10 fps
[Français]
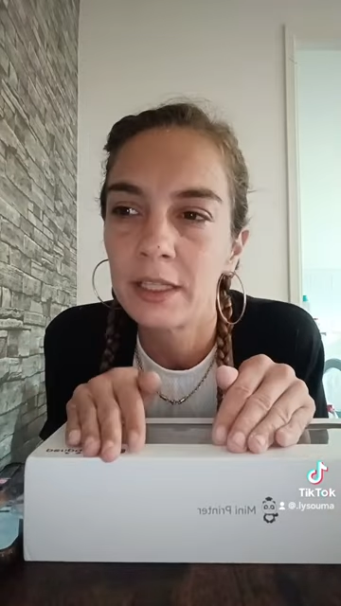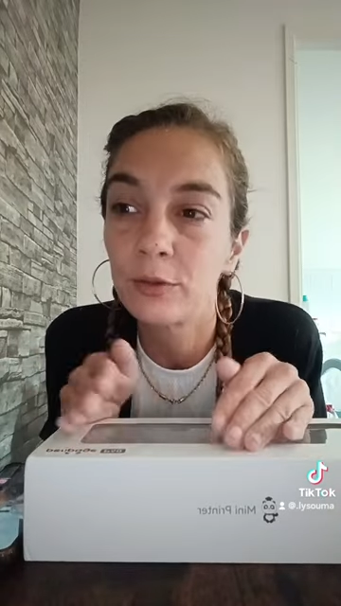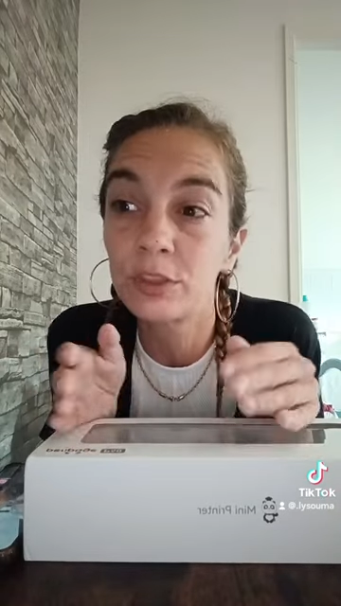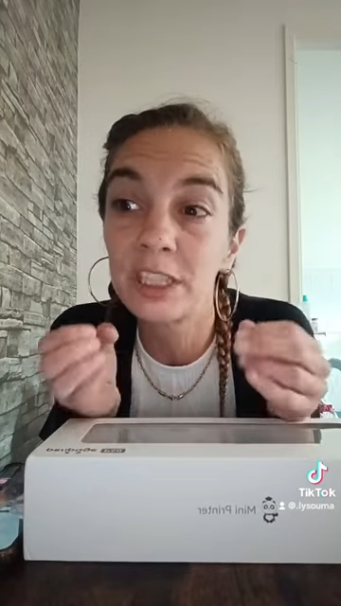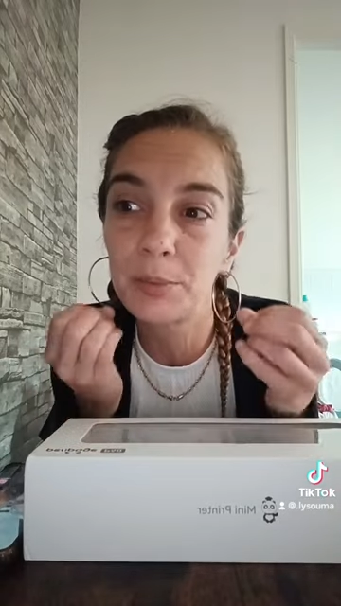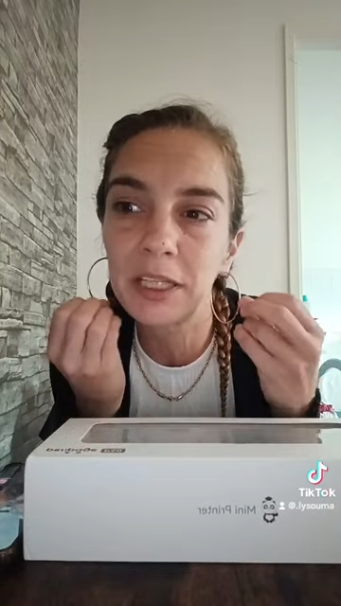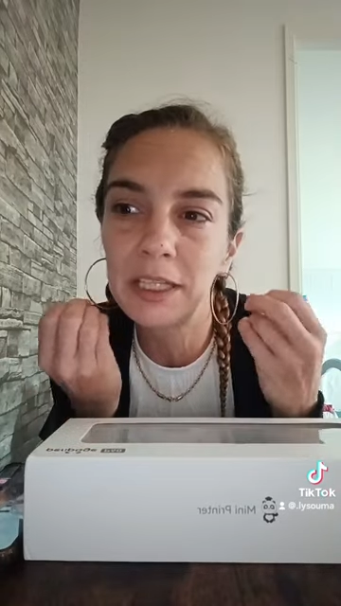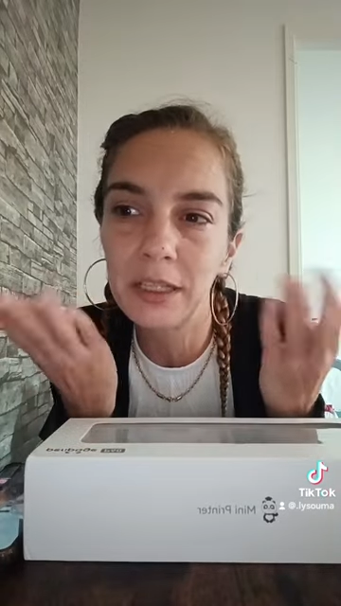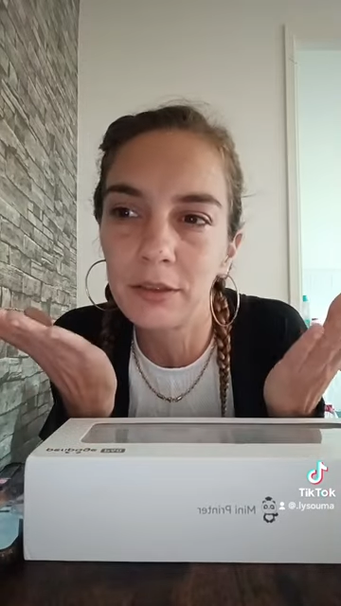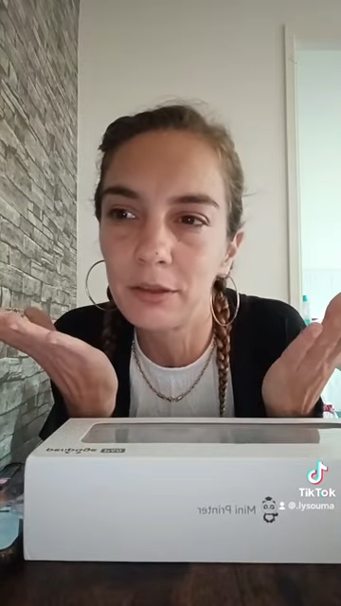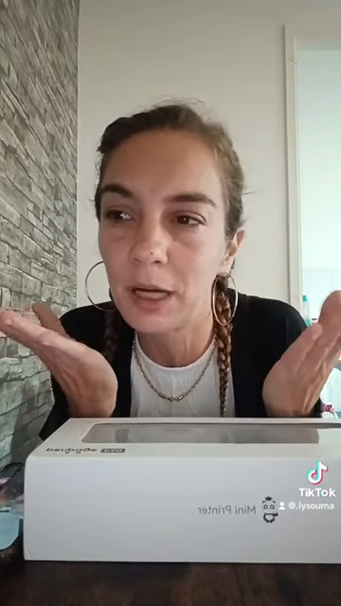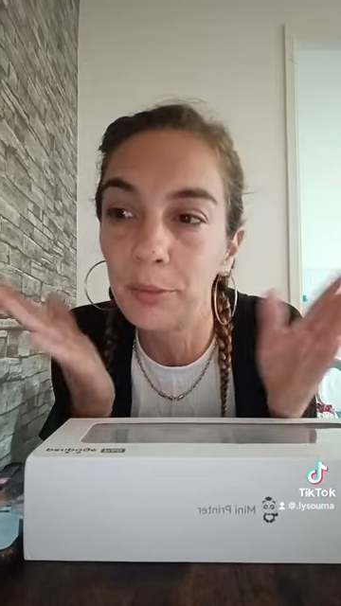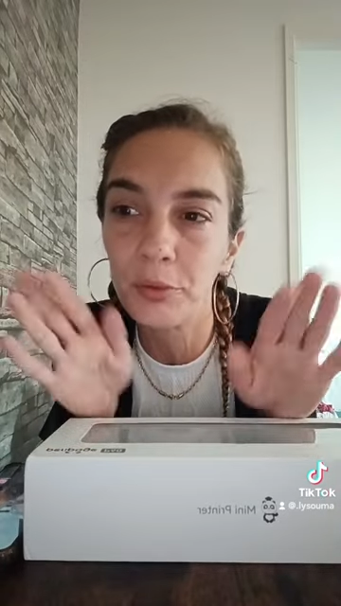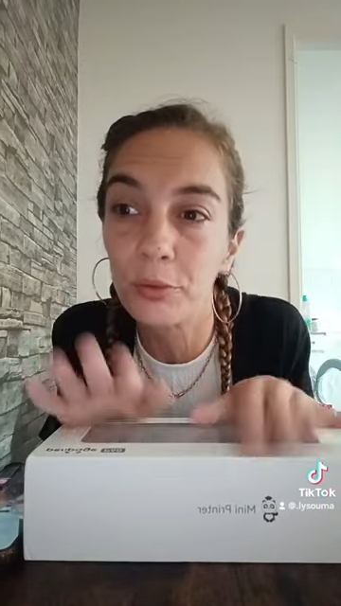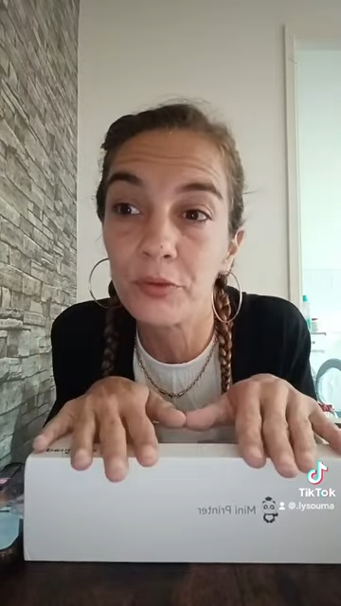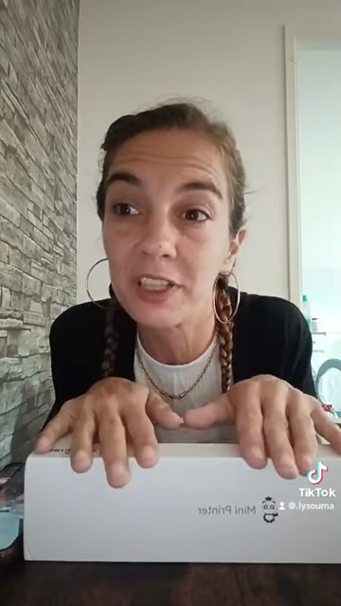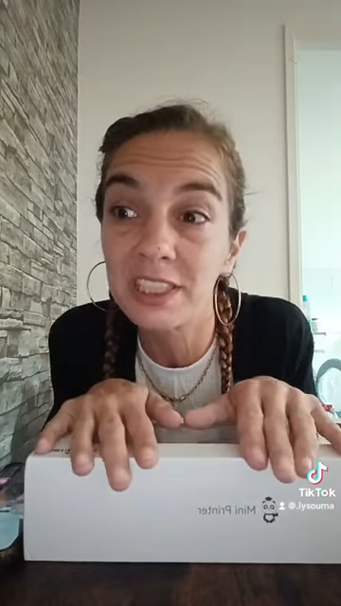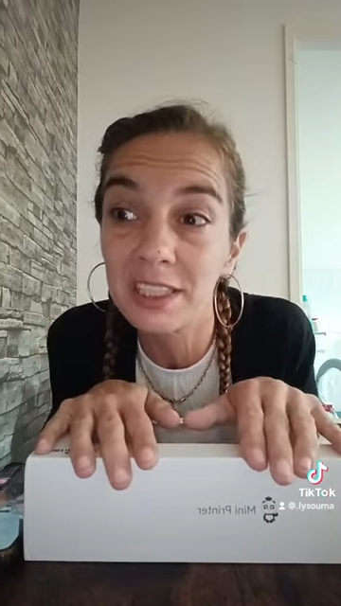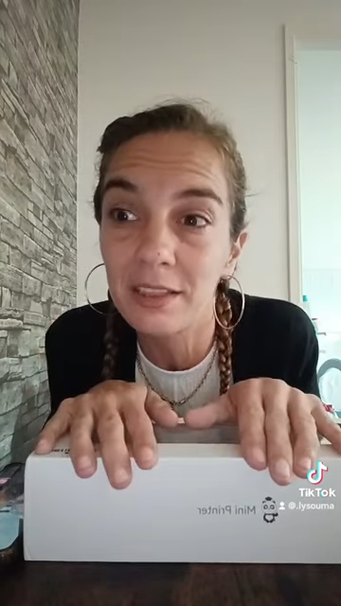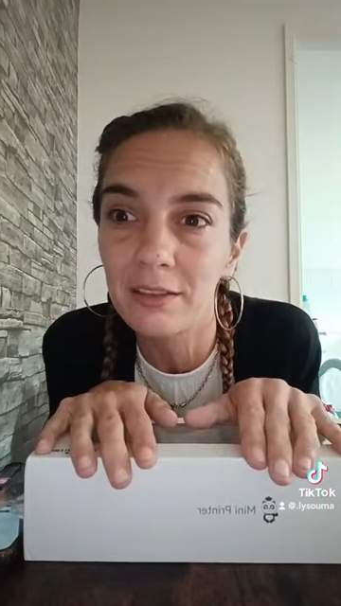Donc, j'ai pris euh, un peu, on va dire,